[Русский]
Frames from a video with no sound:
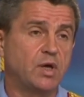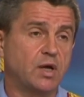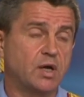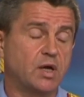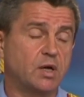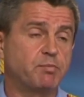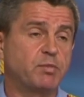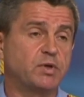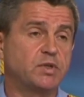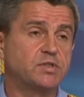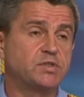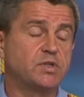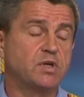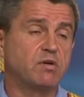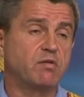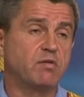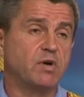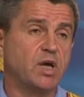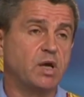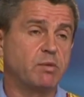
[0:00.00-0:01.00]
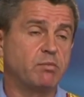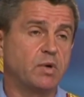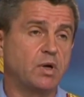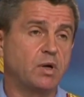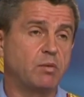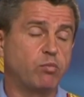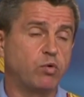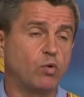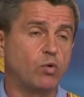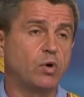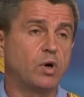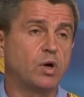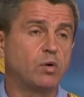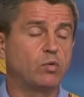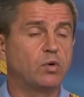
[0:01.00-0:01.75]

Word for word: как подозреваемая по